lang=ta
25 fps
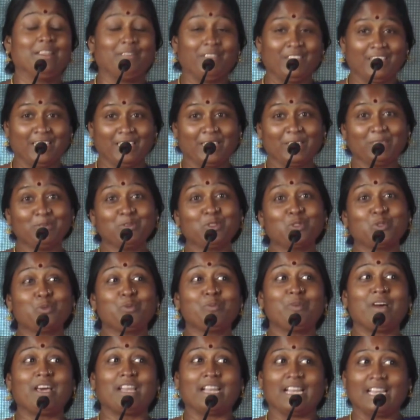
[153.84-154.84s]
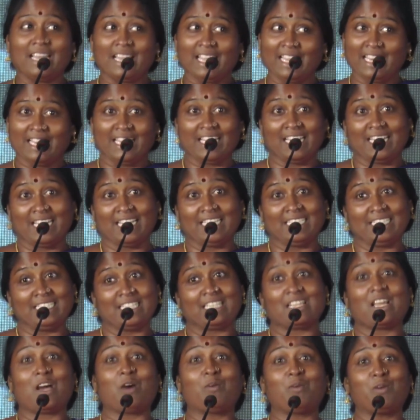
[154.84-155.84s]
விக்ரம் சுகுமார் அண்ணா என்ன
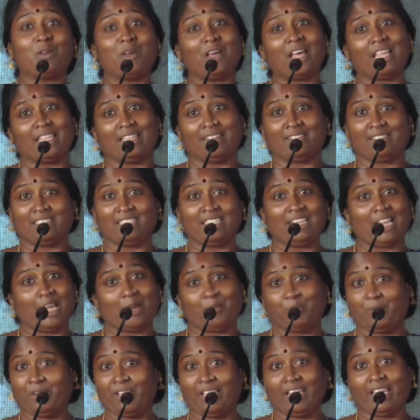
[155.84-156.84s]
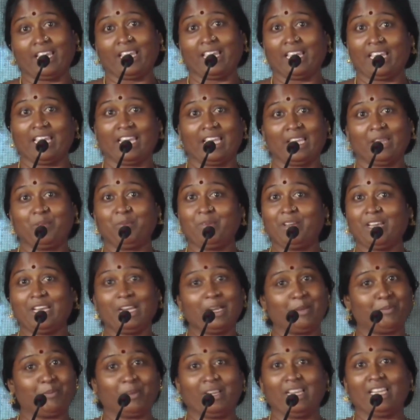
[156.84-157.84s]
நடிச்சிருக்காவளோ அதை வந்து நான் அப்படியே
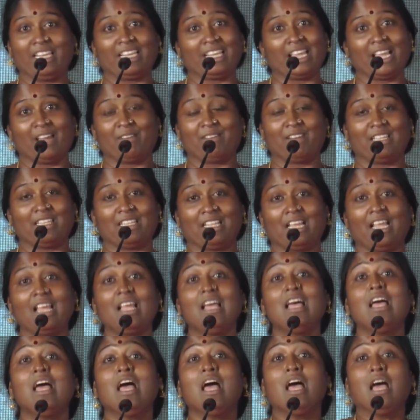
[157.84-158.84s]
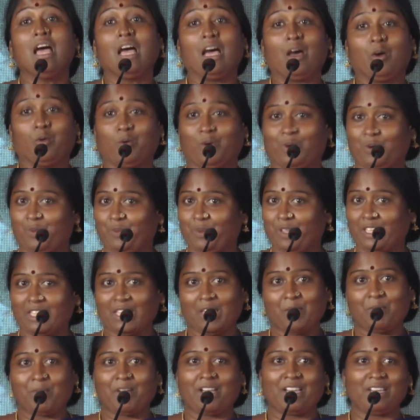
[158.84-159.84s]
இமிடியேட் பண்ணியிருக்கேன் அவ்வளோதான் ஒரு
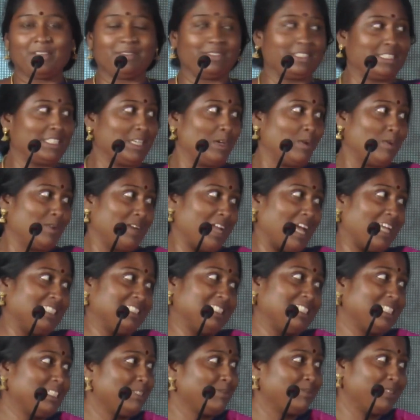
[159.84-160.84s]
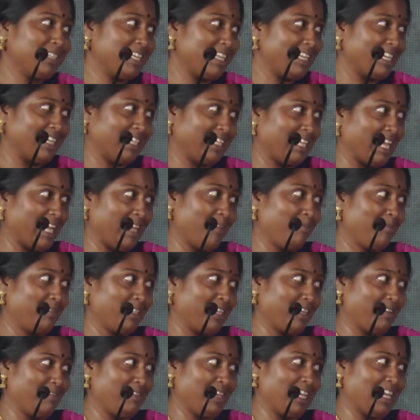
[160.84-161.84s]
முக்கியமான விஷயம் ஒரு அஞ்சு நிமிஷம் எனக்கு டைம்
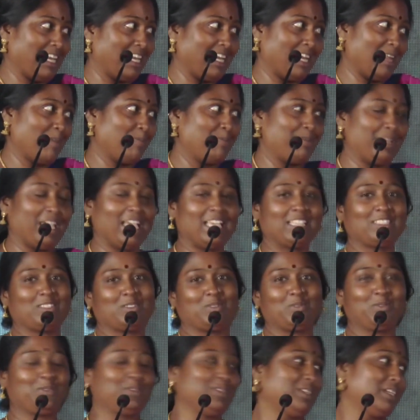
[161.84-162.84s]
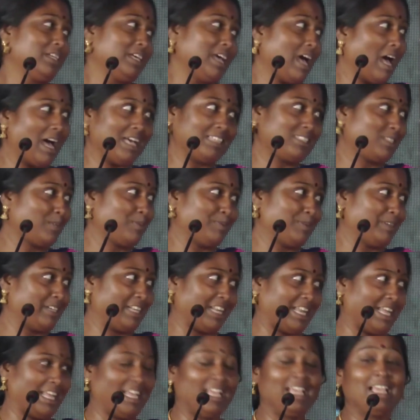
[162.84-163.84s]
தருவியல நான் பேசணுன்ட்டு
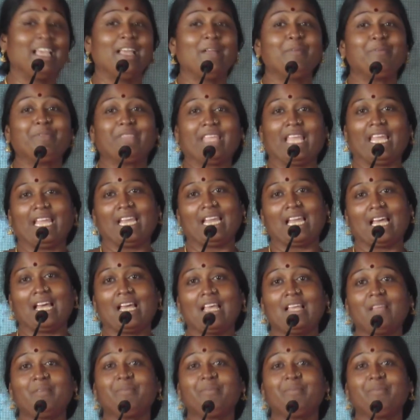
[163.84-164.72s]
ஆசைப்பட்றேன் ஏன்னா